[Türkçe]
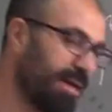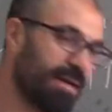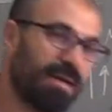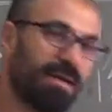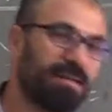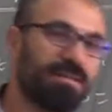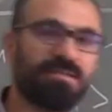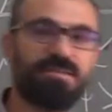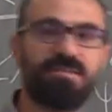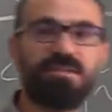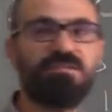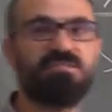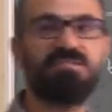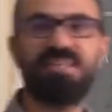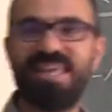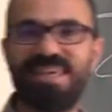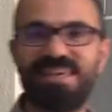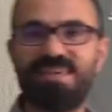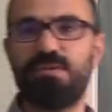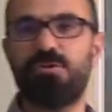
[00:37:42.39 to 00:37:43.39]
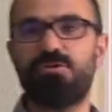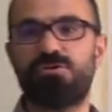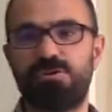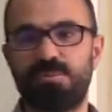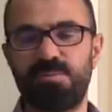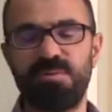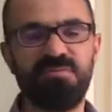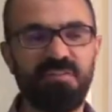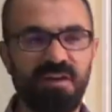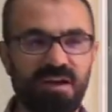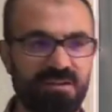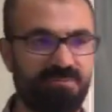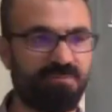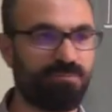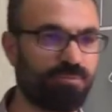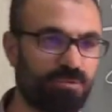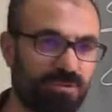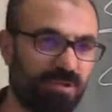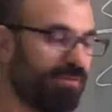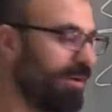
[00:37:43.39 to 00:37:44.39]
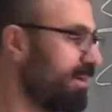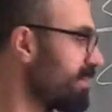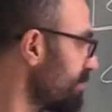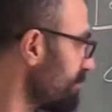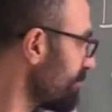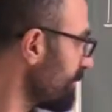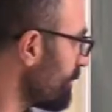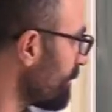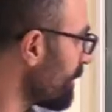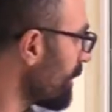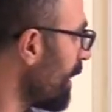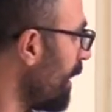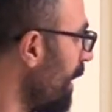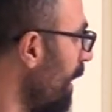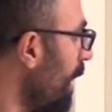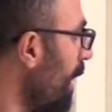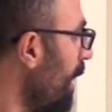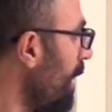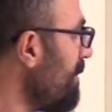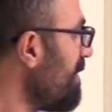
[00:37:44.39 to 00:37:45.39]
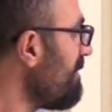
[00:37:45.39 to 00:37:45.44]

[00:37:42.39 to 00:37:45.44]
yaklaşık %2-3'lük bir fark burada var. Ama